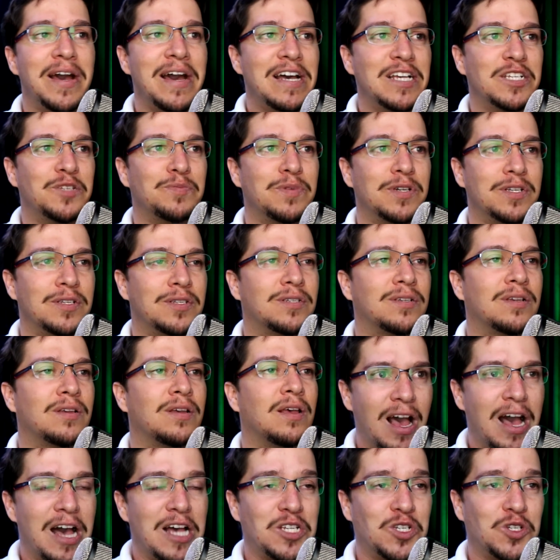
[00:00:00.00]
aspas,
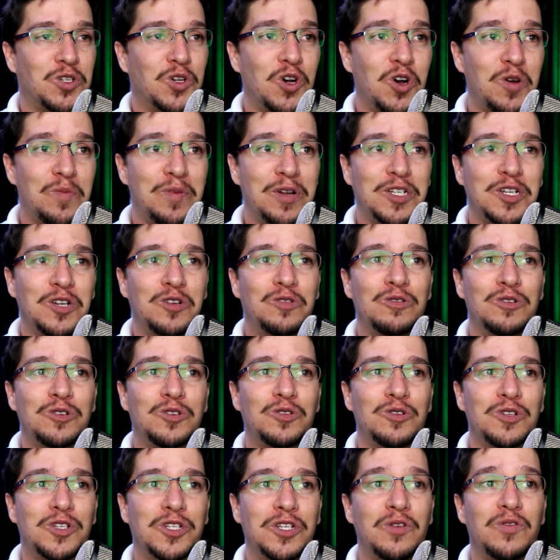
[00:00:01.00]
as obras de
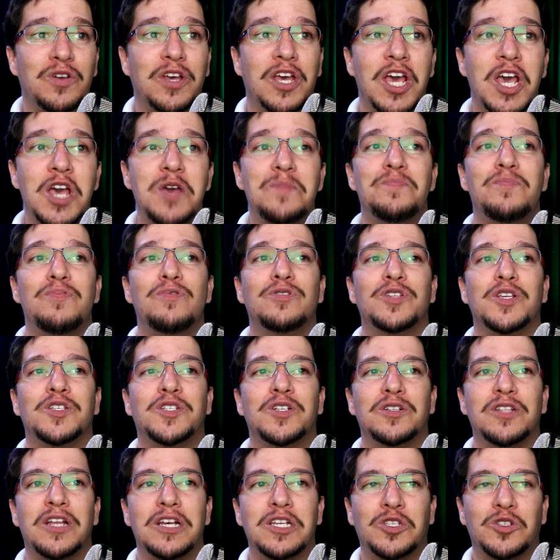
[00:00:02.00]
construção e
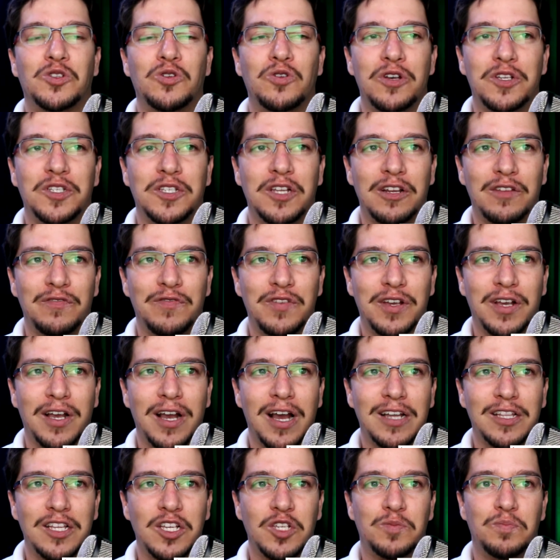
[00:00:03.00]
reposição das torres
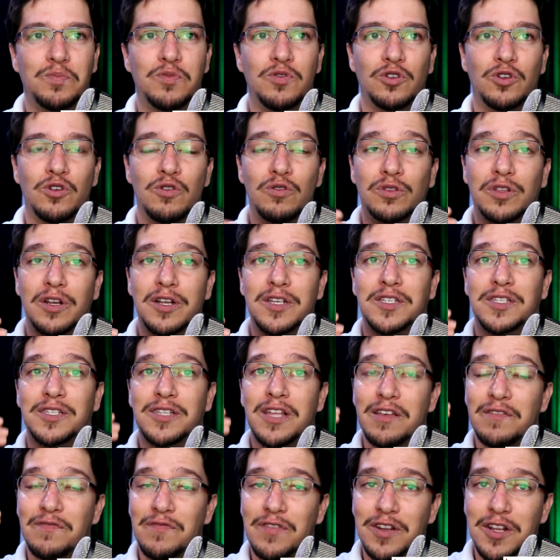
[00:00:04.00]
danificadas por outras
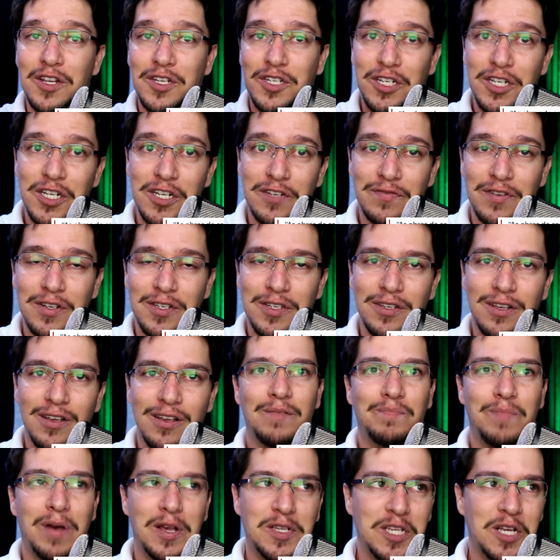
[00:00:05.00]
definitivas
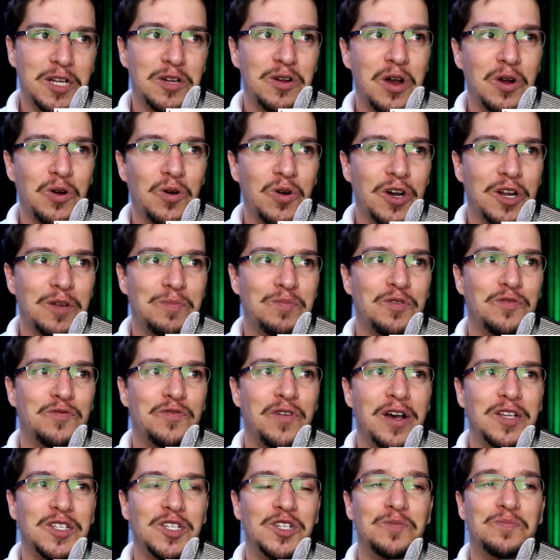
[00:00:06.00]
passarão agora por
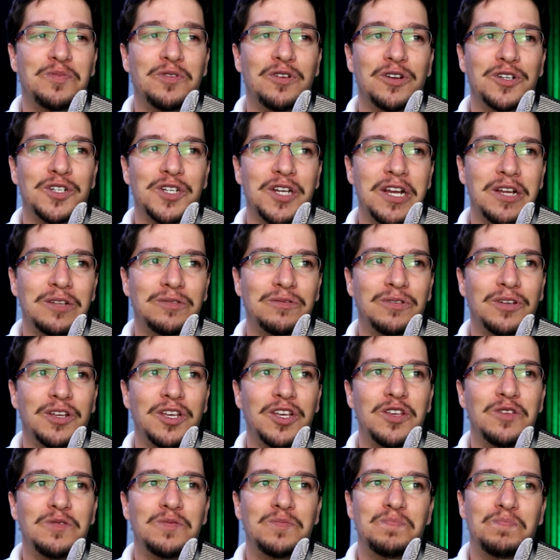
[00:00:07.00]
fase de projeto
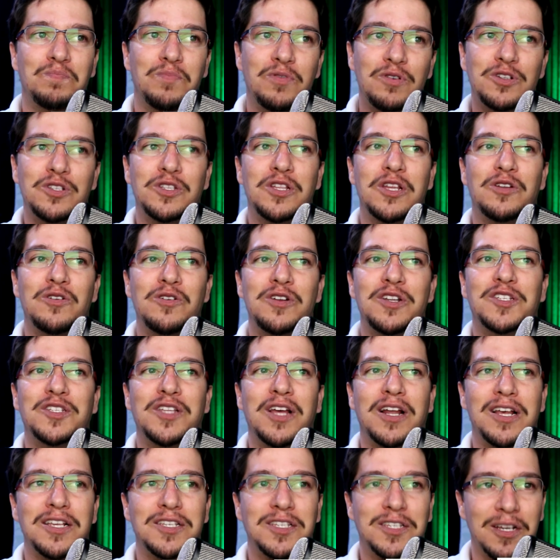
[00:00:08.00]
e posterior
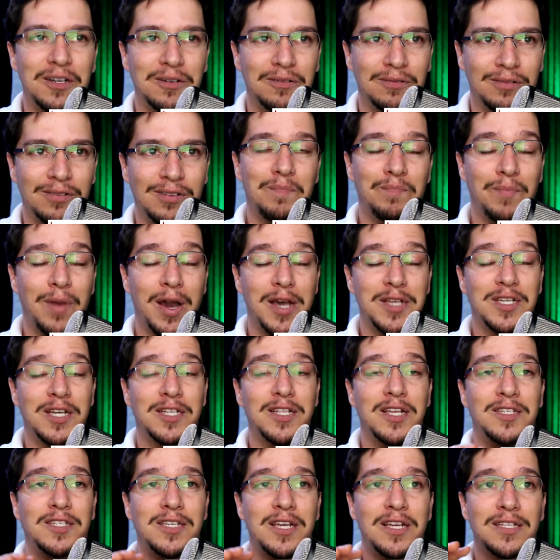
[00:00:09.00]
instalação, mas
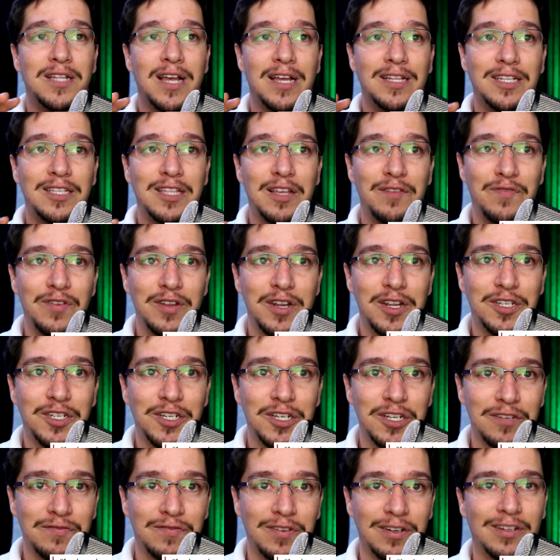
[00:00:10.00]
ainda sem data
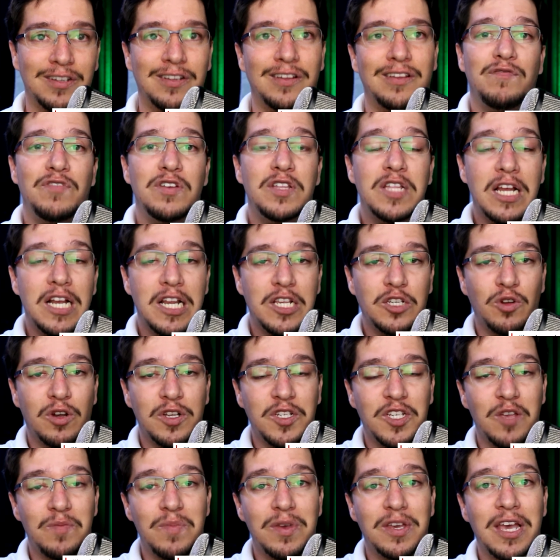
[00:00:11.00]
definitiva, finalizou a
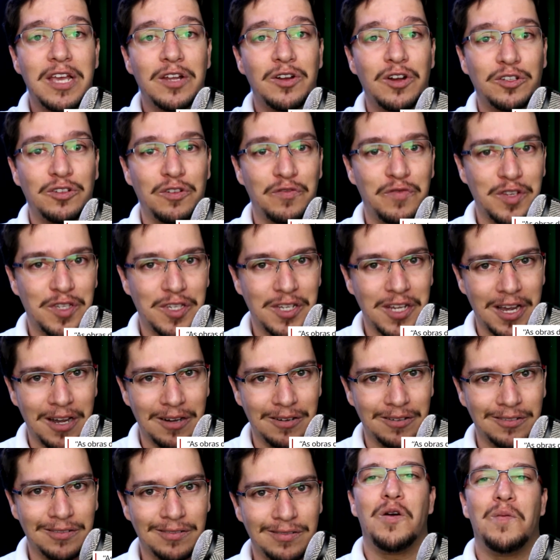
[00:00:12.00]
CEMIG em nota oficial.